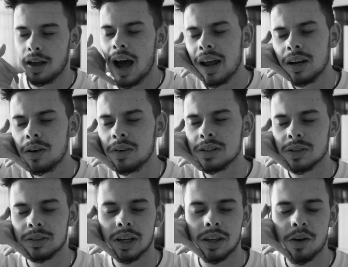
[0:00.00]
Ah não, ele só
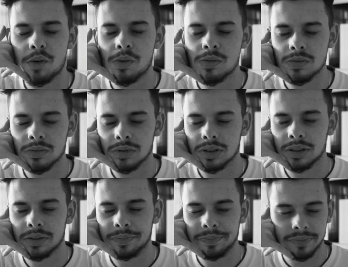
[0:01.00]
tá aqui com
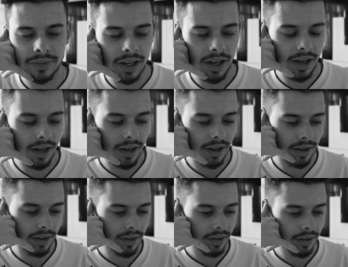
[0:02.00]
os. É.
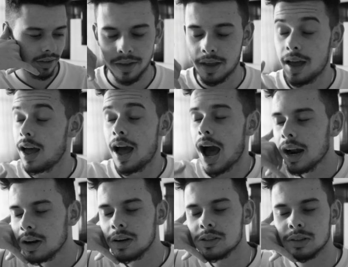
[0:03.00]
Ah
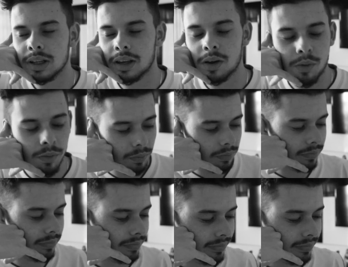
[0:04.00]
não, ele só tá aqui com.